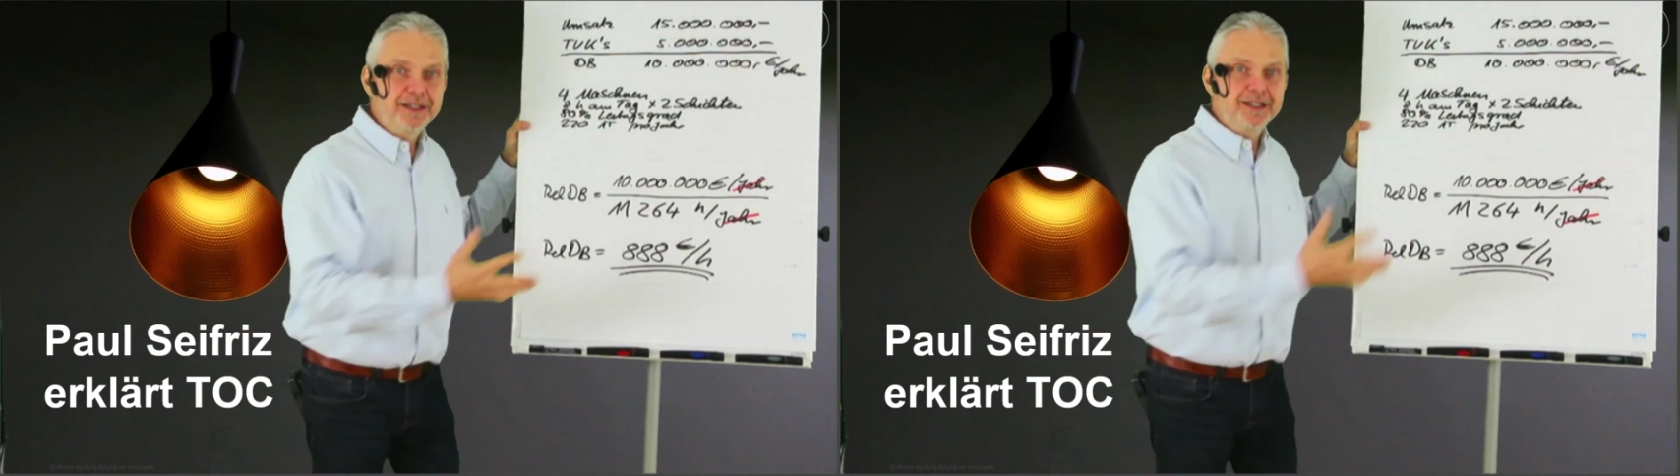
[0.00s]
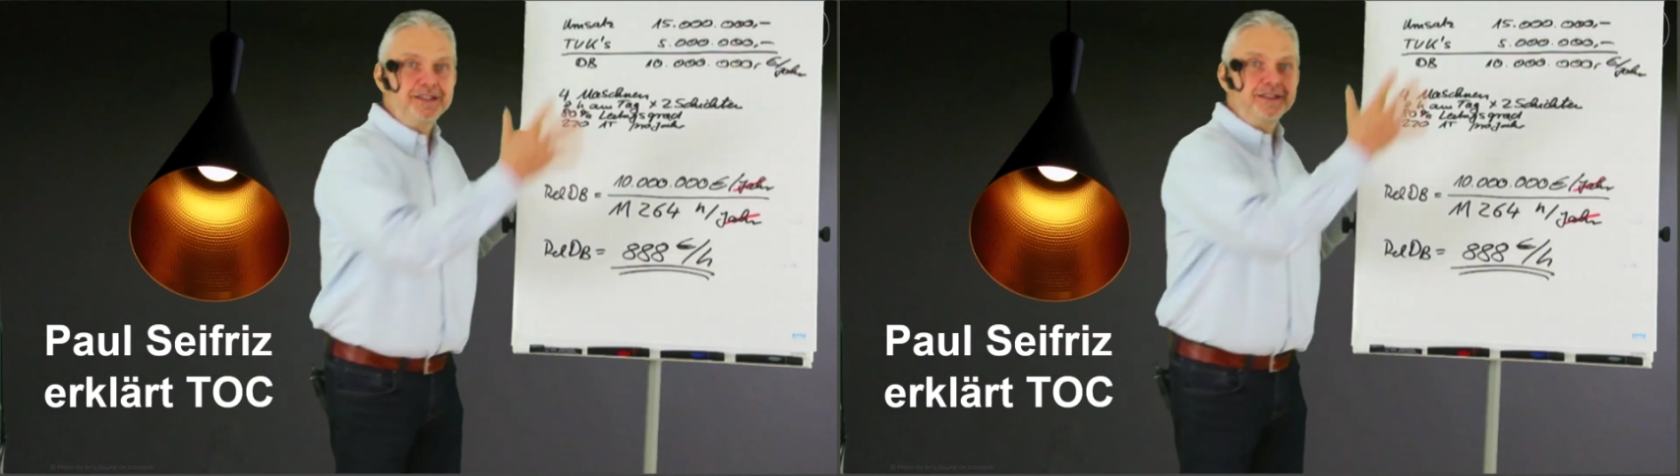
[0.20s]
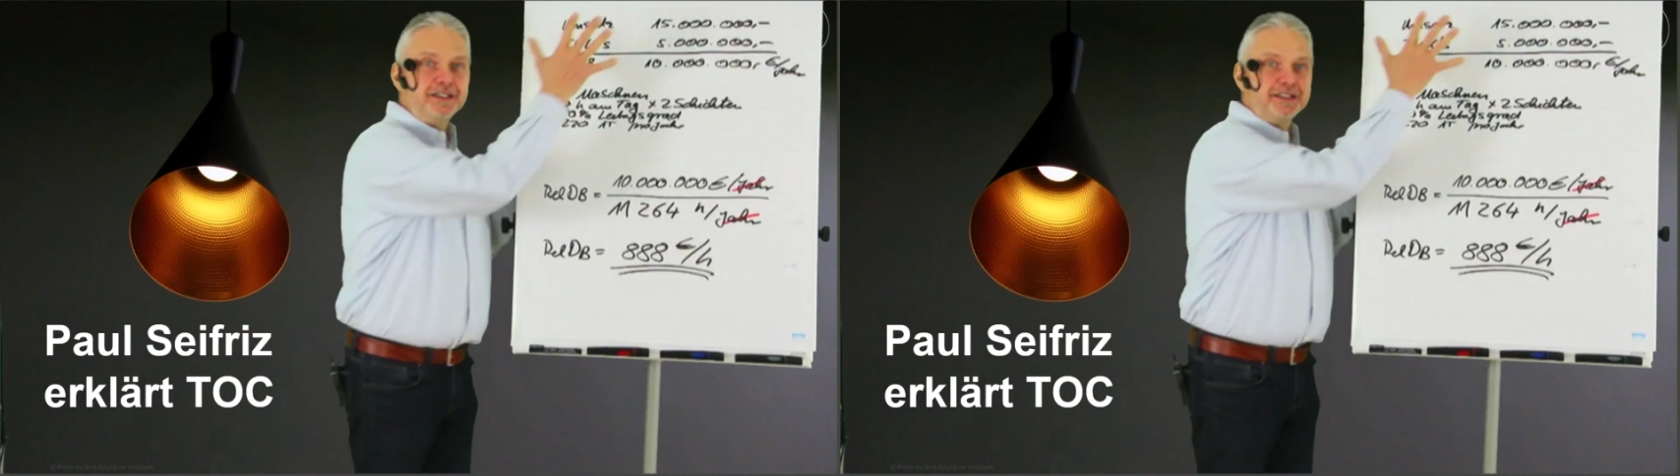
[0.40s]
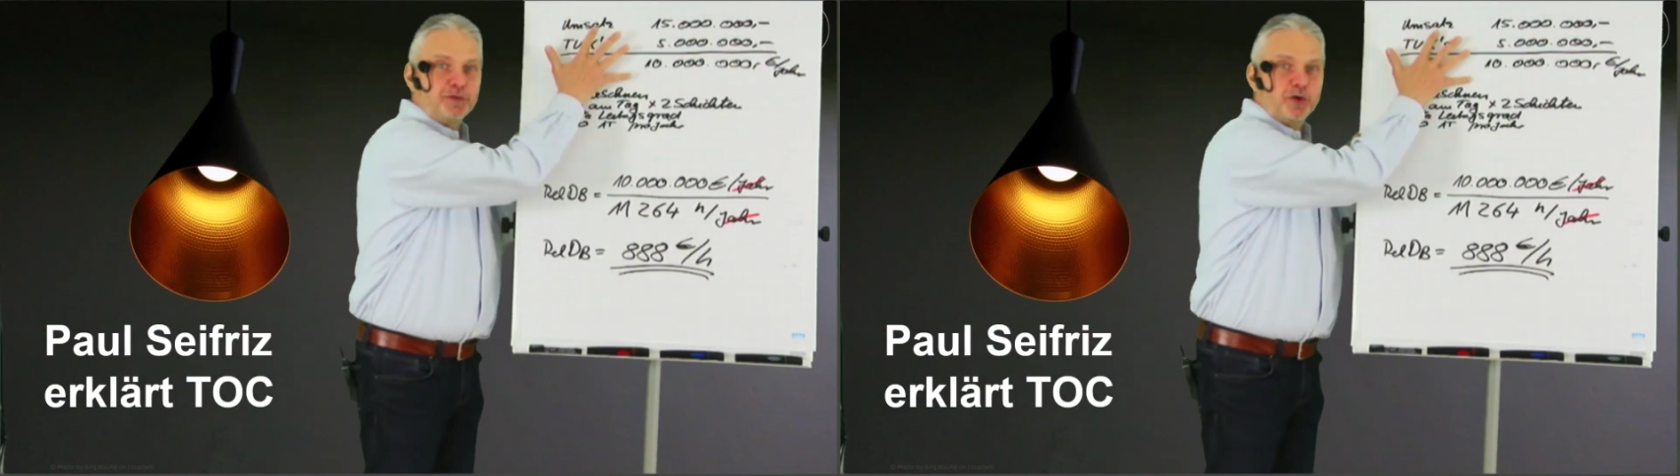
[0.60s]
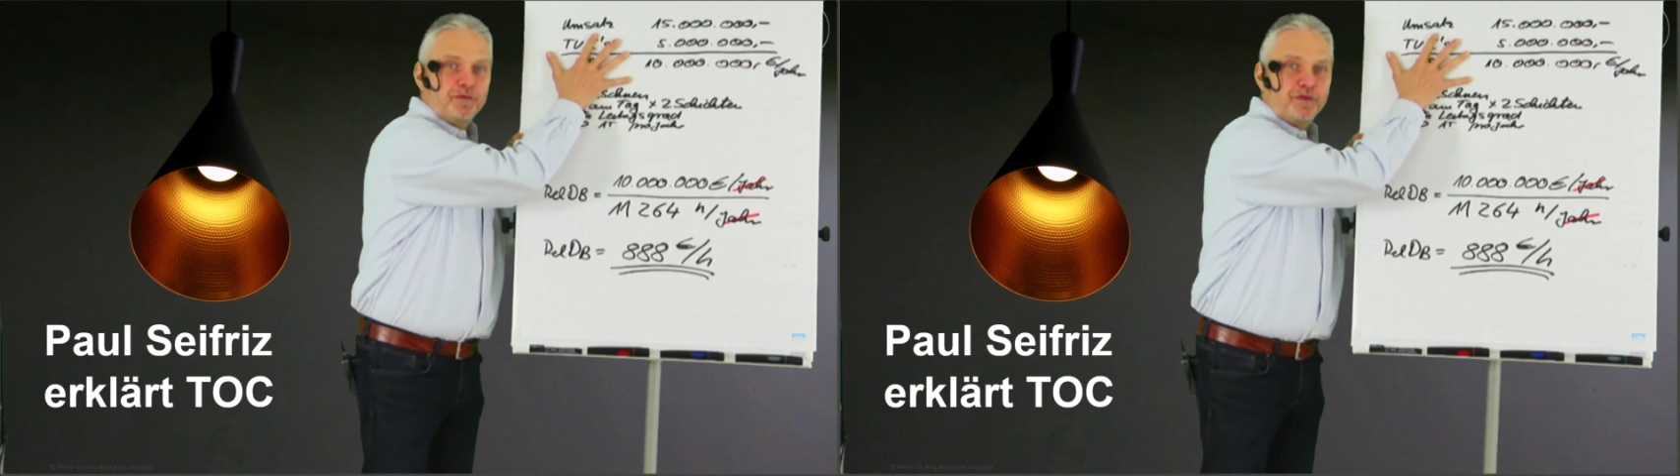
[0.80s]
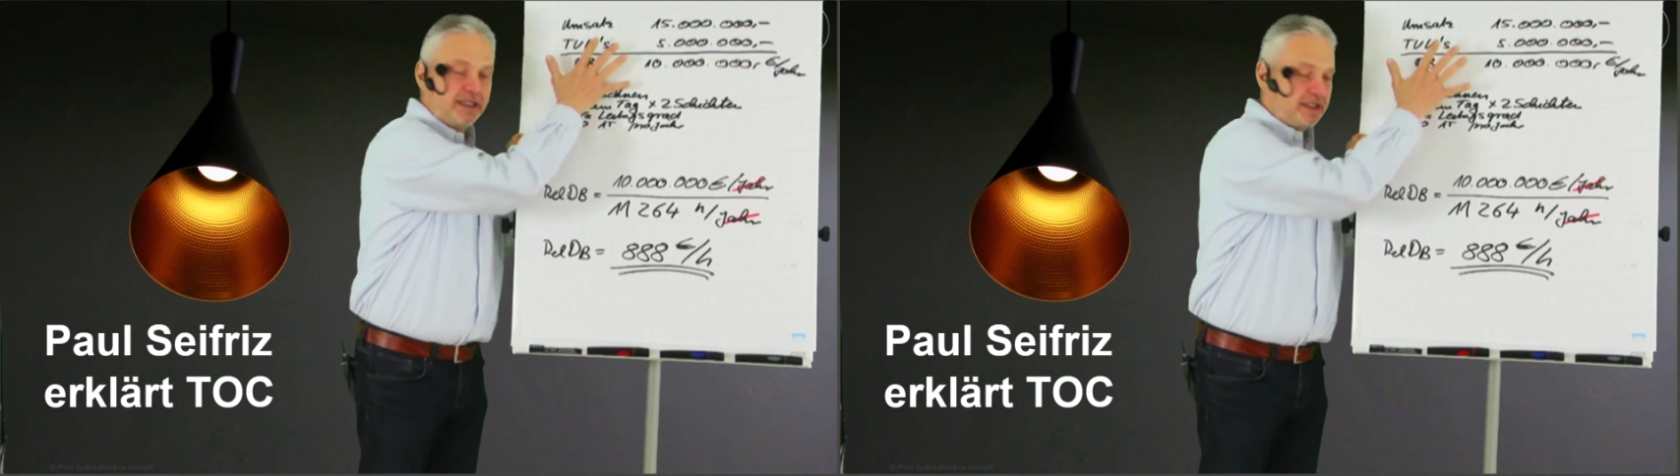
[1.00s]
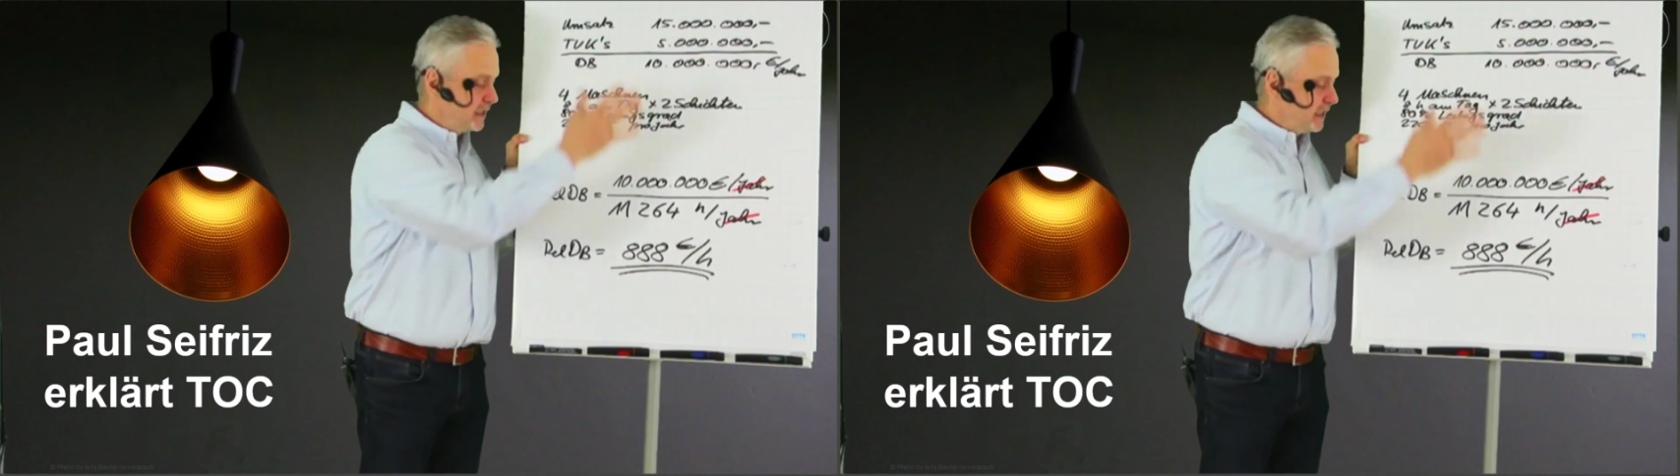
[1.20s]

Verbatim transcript: in diesem Umfeld,